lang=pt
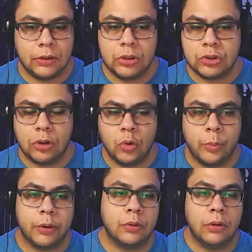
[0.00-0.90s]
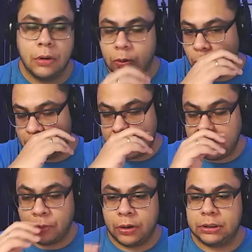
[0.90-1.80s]
É só número. O que
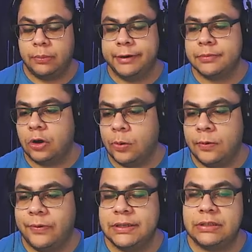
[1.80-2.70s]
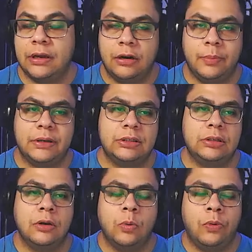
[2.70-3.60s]
importa mesmo é como vai ser a
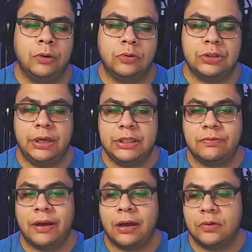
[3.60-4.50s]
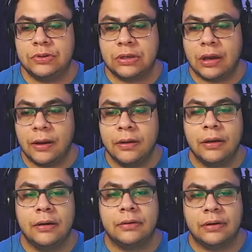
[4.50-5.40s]
animação, quantos hits vai causar,
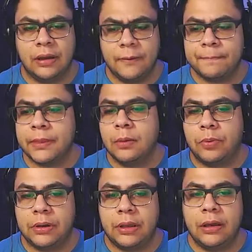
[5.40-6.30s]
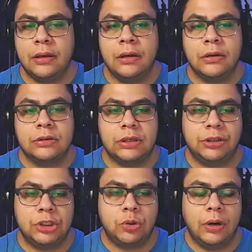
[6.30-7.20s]
né? Porque se a
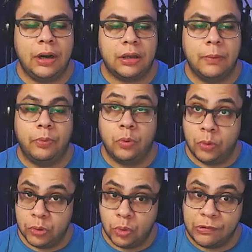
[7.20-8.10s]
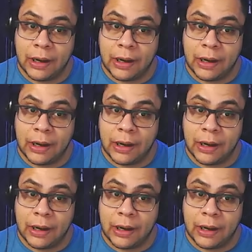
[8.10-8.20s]
gente olhar aqui por um outro